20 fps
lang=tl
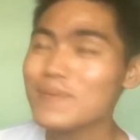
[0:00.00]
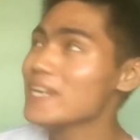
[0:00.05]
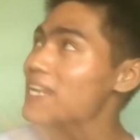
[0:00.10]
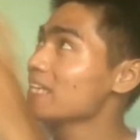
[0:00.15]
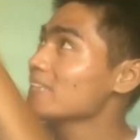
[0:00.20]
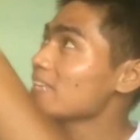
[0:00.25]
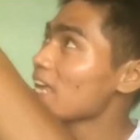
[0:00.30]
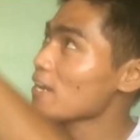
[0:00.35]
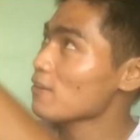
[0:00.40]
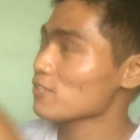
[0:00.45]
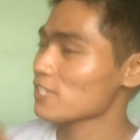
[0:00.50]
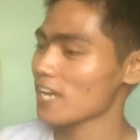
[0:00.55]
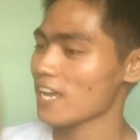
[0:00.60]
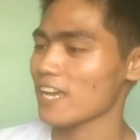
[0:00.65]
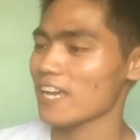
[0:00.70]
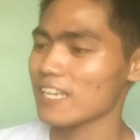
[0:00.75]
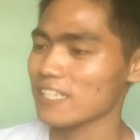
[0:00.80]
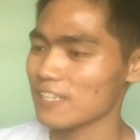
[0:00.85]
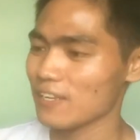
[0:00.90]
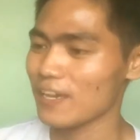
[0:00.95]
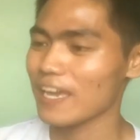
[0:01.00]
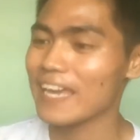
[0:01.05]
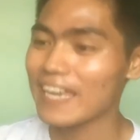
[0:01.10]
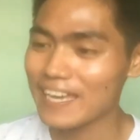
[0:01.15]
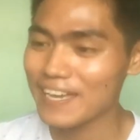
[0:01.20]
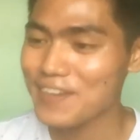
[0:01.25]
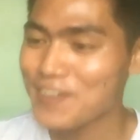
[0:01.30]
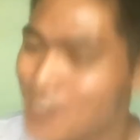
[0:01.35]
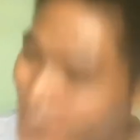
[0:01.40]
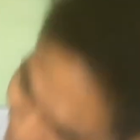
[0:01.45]
Binitay ko siya eh kasi
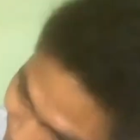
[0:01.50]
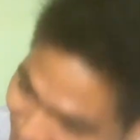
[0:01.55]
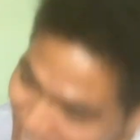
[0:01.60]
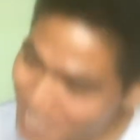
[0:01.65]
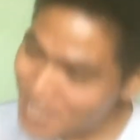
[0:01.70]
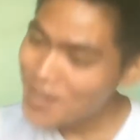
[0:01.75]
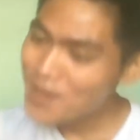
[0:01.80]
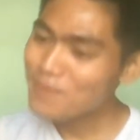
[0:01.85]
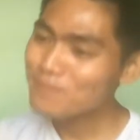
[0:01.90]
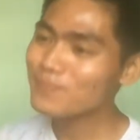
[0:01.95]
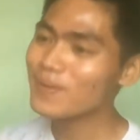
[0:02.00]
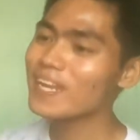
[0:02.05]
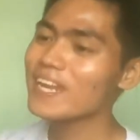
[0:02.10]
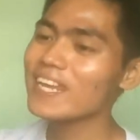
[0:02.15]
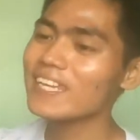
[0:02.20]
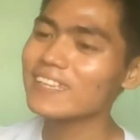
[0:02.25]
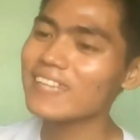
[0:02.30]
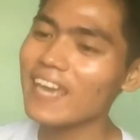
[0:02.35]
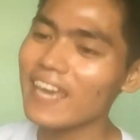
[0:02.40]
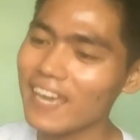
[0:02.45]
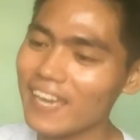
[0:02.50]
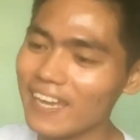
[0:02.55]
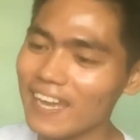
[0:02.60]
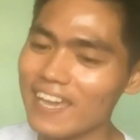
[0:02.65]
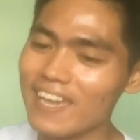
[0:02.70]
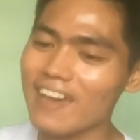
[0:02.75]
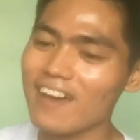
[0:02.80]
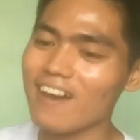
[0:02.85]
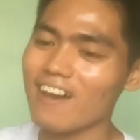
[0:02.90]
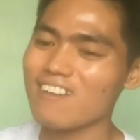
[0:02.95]
binitay.
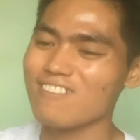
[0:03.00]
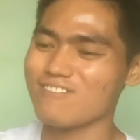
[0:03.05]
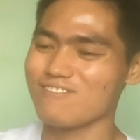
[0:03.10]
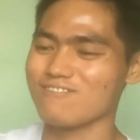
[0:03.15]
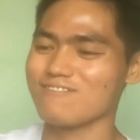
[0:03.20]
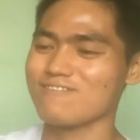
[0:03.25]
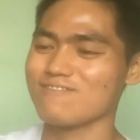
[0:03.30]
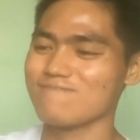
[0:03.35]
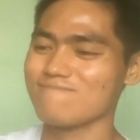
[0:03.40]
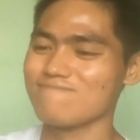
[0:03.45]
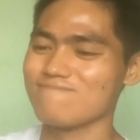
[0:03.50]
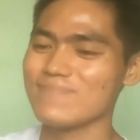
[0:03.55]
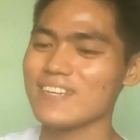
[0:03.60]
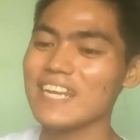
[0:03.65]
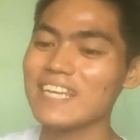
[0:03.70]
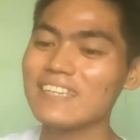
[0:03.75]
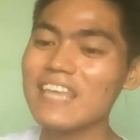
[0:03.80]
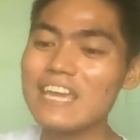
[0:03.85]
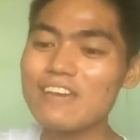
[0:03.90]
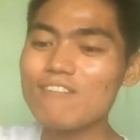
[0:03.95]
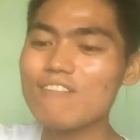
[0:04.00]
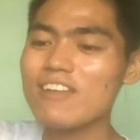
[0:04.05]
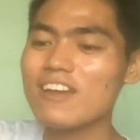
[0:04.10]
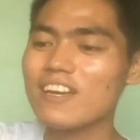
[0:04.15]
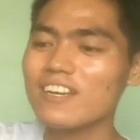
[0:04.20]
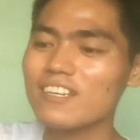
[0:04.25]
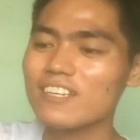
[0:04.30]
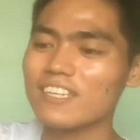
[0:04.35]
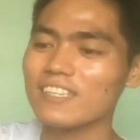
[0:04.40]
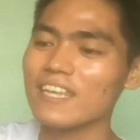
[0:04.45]
Kaya ano, binitay ko
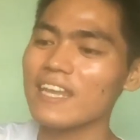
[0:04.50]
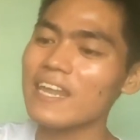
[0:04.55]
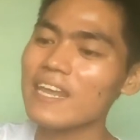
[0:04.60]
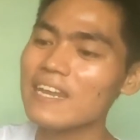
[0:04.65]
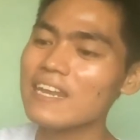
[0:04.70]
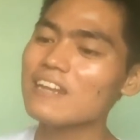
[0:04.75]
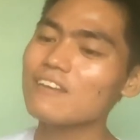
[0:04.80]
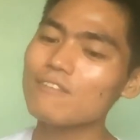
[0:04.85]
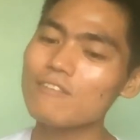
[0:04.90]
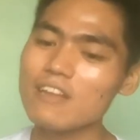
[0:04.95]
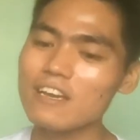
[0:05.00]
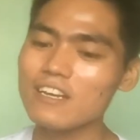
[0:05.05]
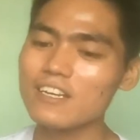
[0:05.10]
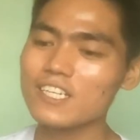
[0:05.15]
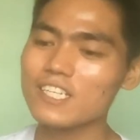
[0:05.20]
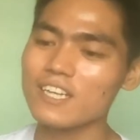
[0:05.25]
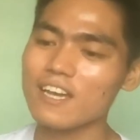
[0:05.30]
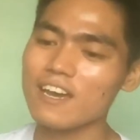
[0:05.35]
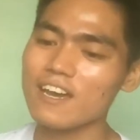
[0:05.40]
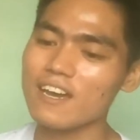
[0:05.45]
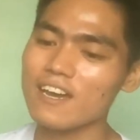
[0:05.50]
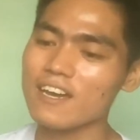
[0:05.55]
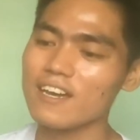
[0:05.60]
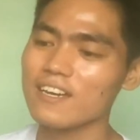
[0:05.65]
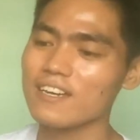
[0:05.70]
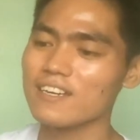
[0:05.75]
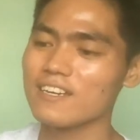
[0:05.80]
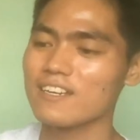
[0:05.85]
lang siya, tinignan ko lang siya.